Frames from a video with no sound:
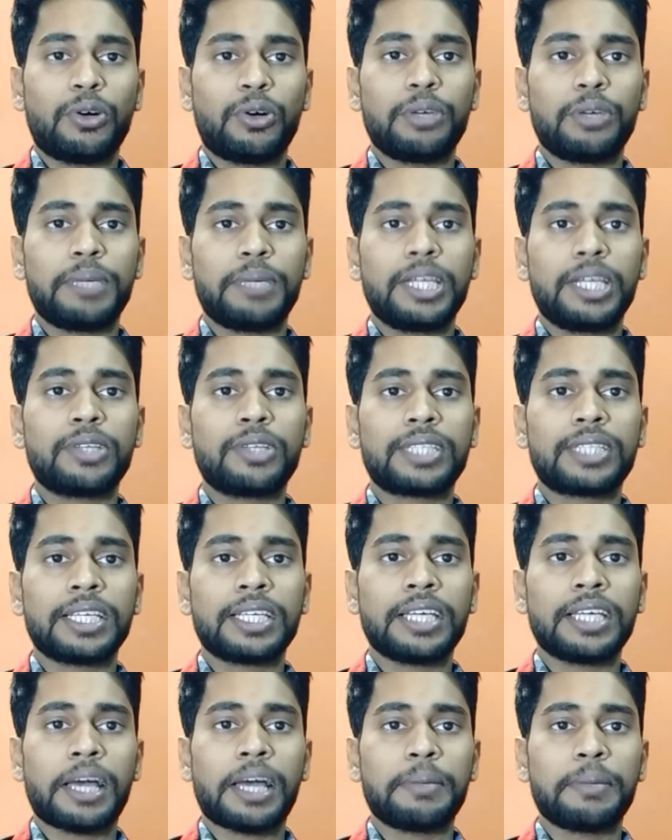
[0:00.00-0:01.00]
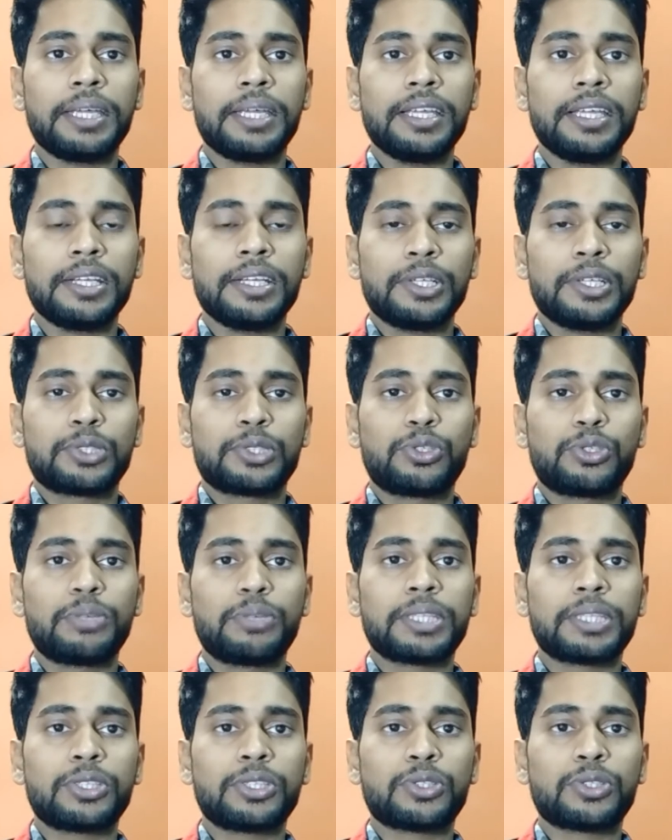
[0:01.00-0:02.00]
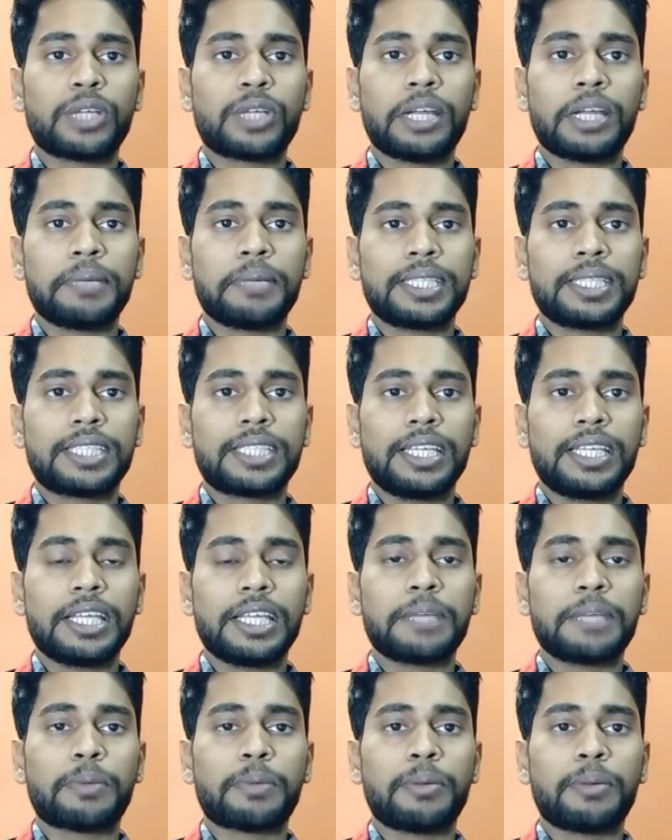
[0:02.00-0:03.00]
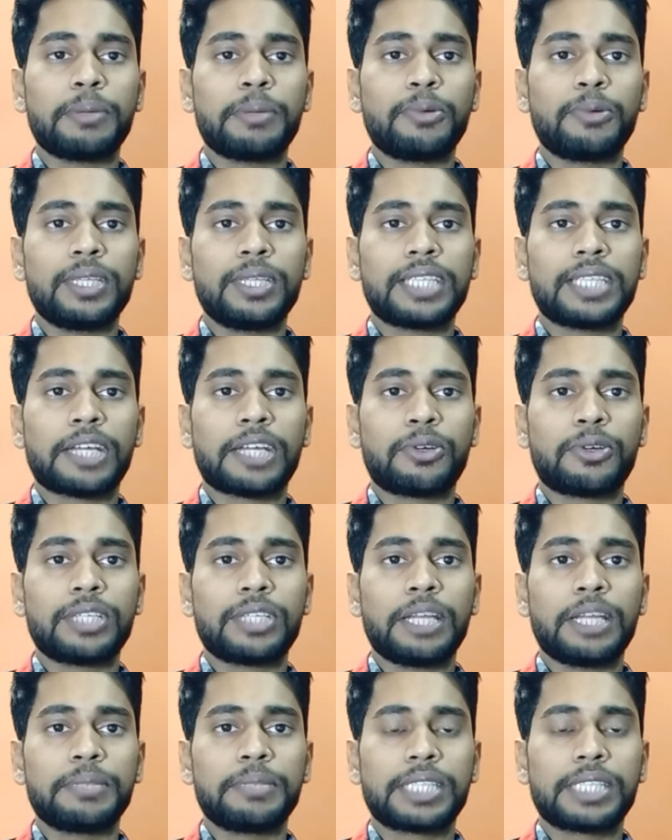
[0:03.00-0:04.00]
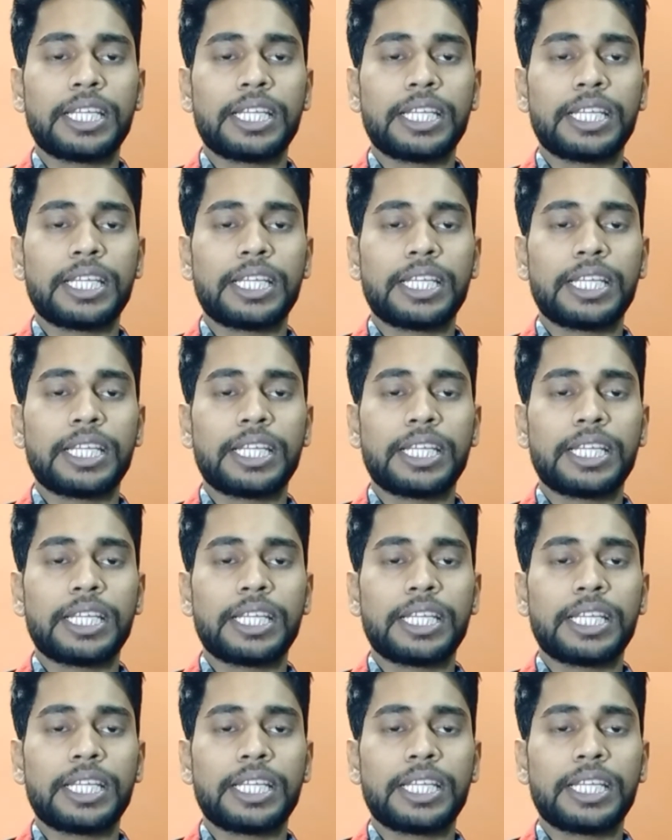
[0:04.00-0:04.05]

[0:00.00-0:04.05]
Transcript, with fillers: ওই ভিডিওতে আমি শুধুমাত্র শরীনামের স্কিনের প্রবলেমগুলি শেয়ার করেছিলাম